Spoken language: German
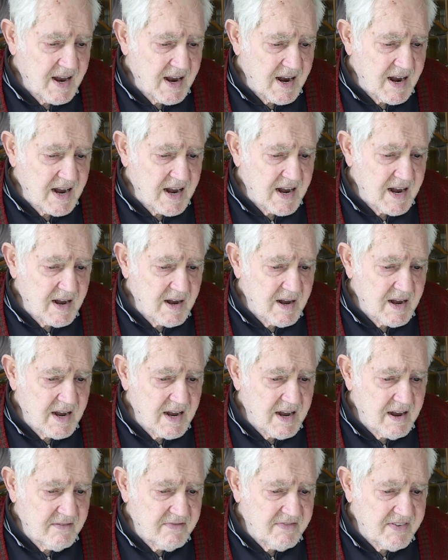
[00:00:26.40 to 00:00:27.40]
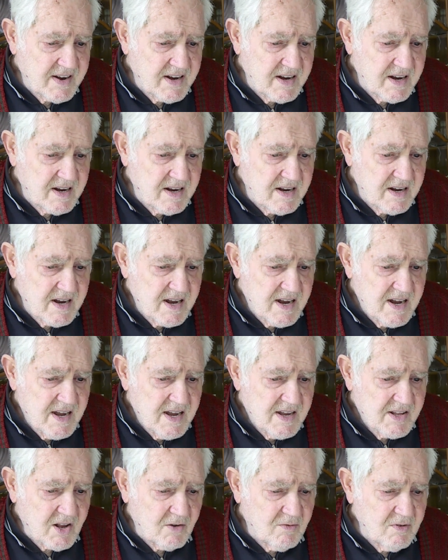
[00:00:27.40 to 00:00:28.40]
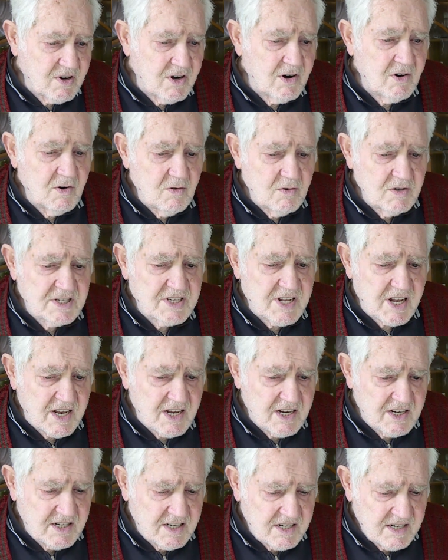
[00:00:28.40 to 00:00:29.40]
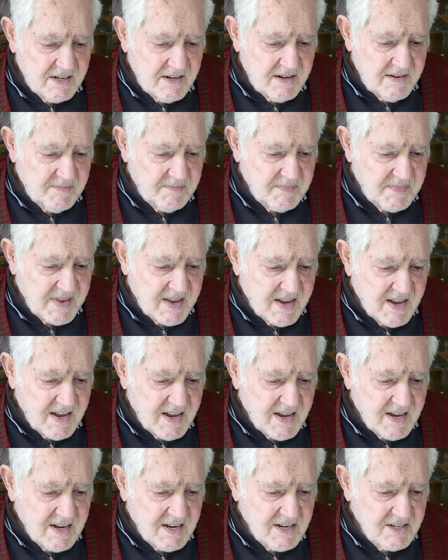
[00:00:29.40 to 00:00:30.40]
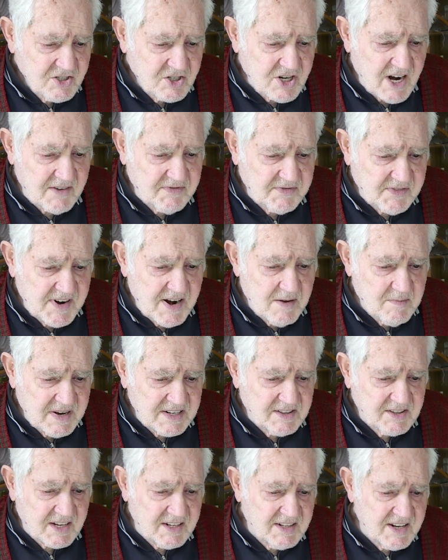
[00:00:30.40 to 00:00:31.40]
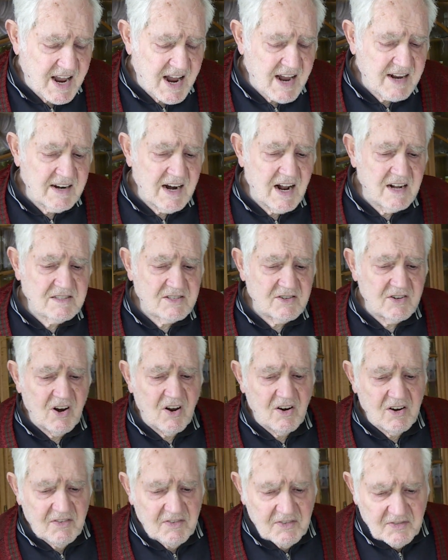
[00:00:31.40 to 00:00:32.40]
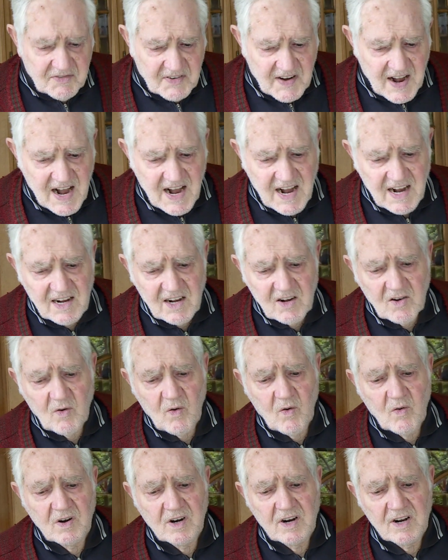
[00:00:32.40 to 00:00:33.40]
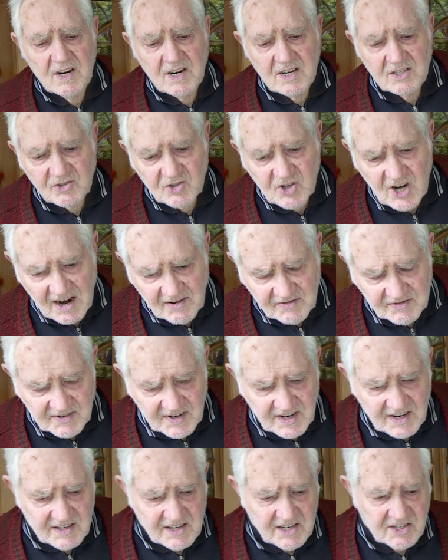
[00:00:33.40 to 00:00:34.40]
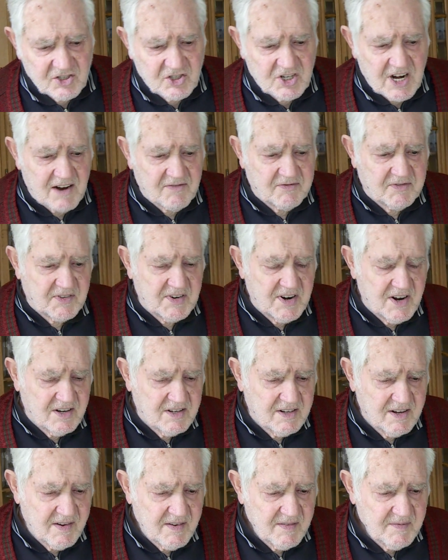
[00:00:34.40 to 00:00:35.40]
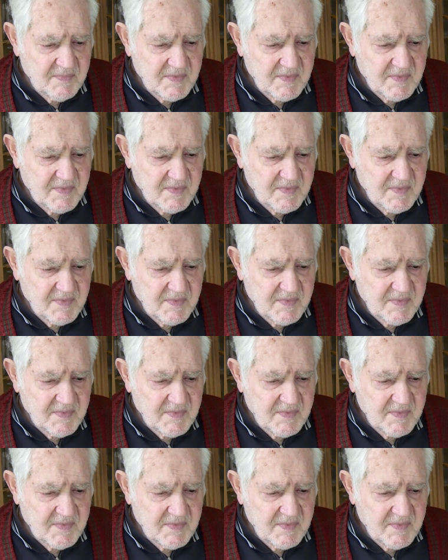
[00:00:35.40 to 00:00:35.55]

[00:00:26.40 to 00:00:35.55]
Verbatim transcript: Aber da war noch lustiger Schaffner mit drin. Die hatten also noch einen Fahrer und einen Schaffner. Der Schaffner,